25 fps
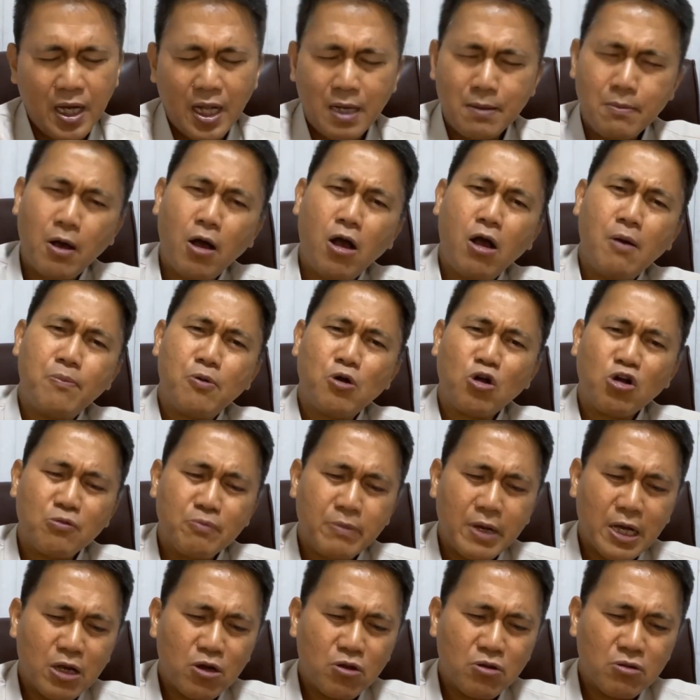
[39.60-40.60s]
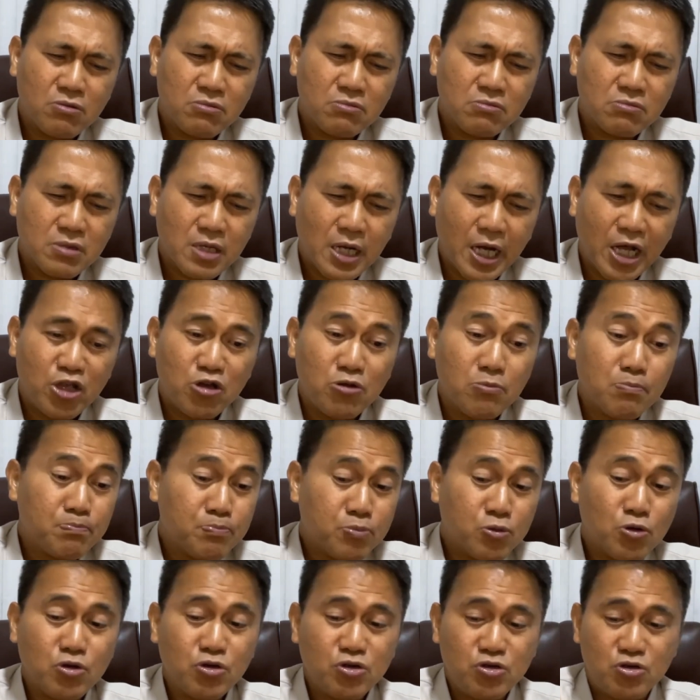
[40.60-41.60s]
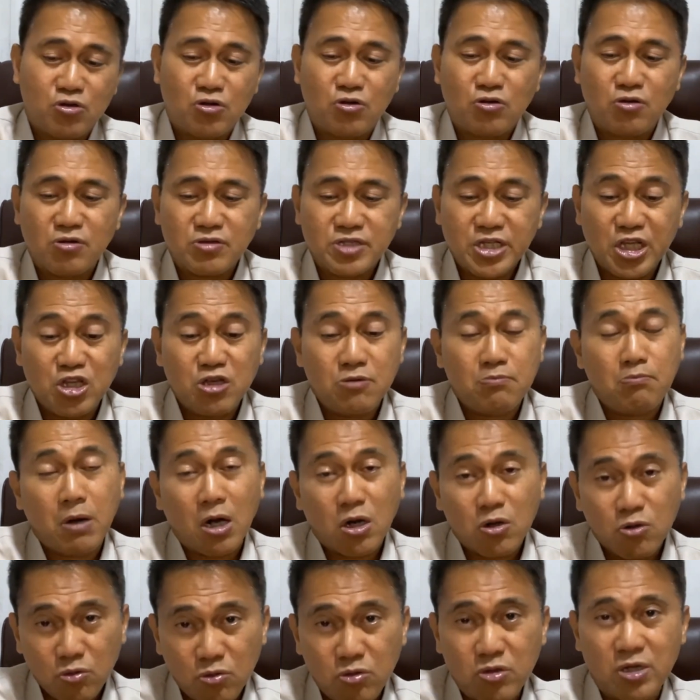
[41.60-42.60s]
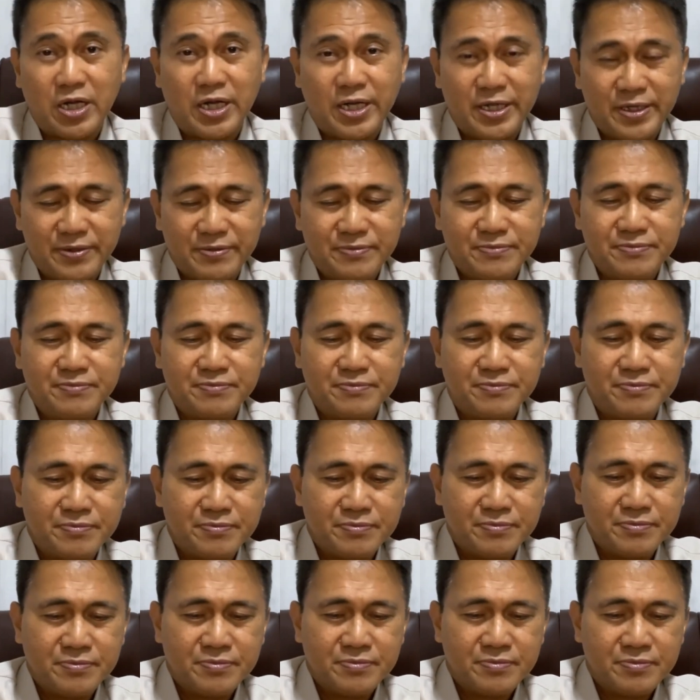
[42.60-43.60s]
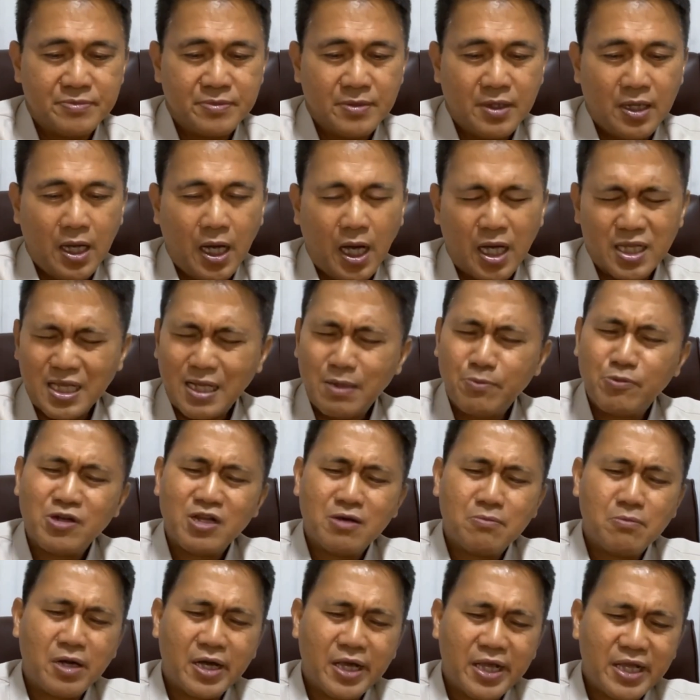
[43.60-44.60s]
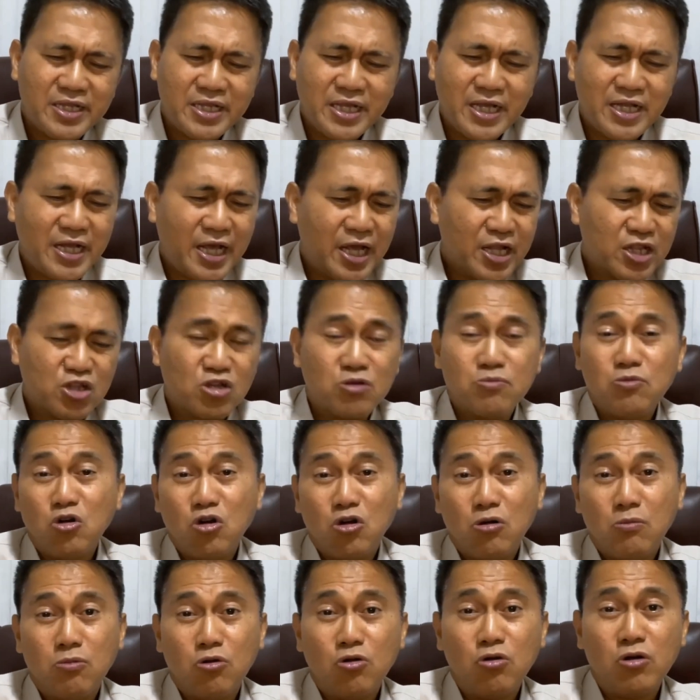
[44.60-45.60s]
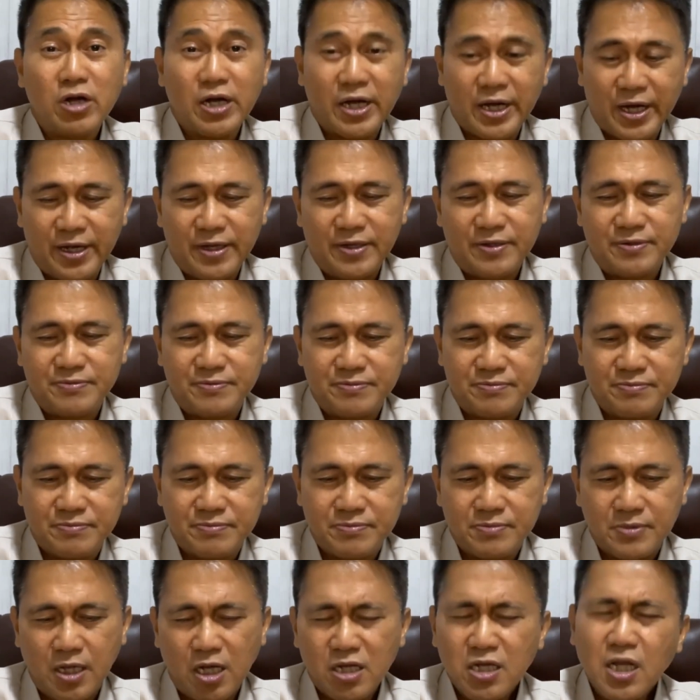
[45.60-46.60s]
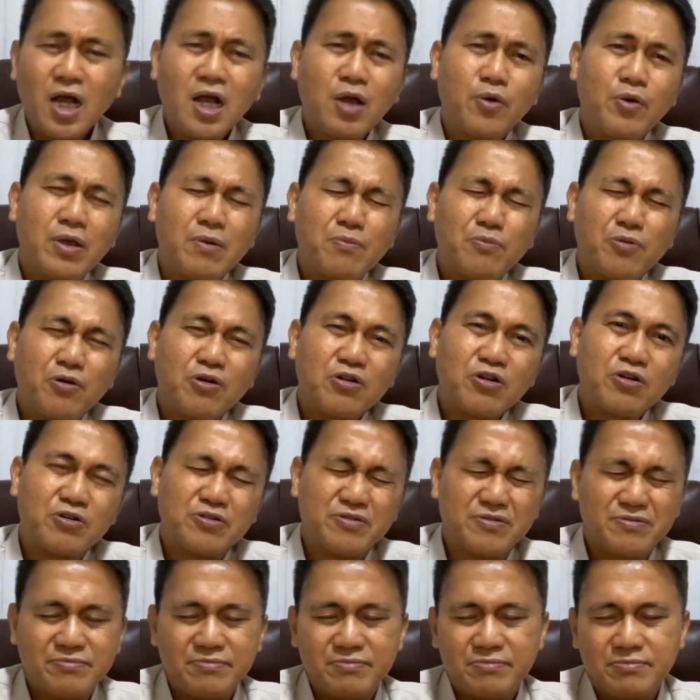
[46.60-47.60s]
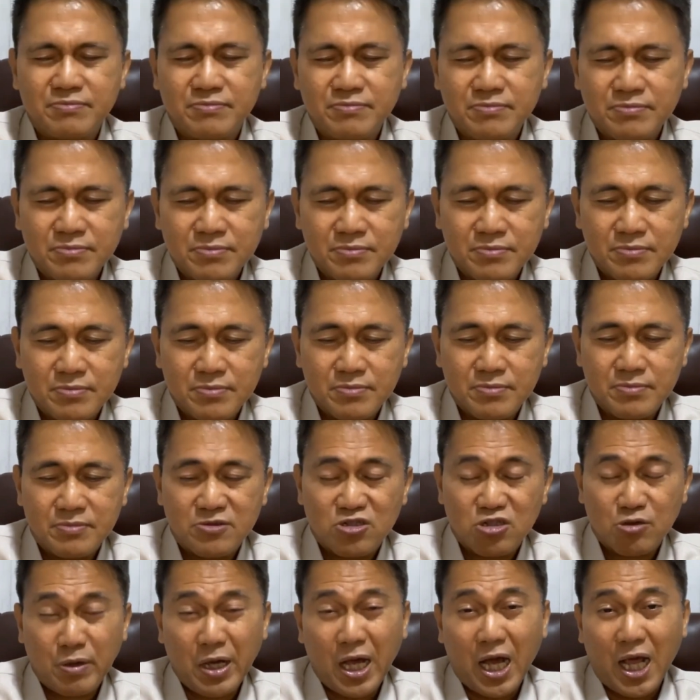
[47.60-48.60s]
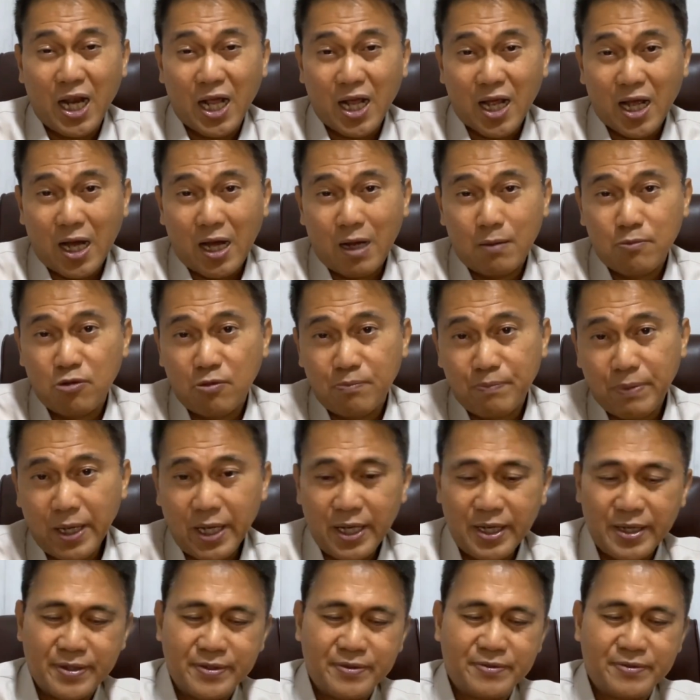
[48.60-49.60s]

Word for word: Halimbawa po, kung merong kayong puno sa inyong bakuran, at alam mo namang hindi na ito mumunga, ang gagawin po ron? Sabi, alagaan mo pa?